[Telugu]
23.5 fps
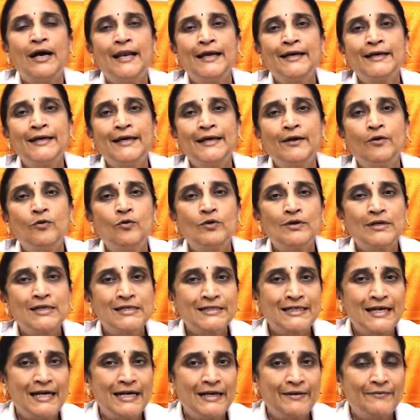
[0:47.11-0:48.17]
అలాగే
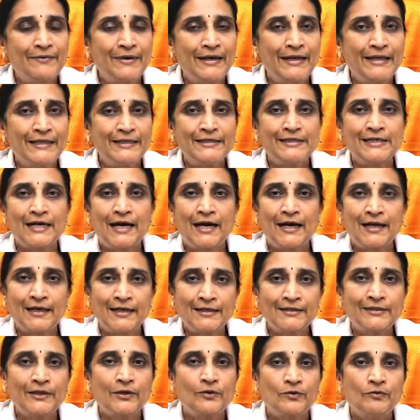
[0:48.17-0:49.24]
హోటల్స్కి వెళ్ళడం అనేది
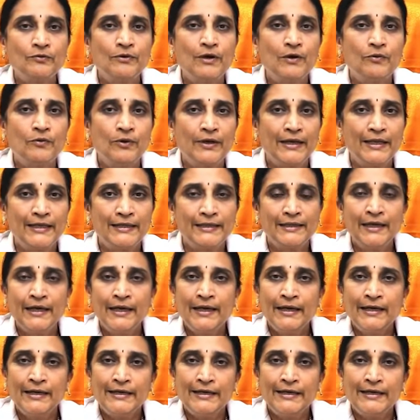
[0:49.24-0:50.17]
చాలా తక్కువగా ఉండేది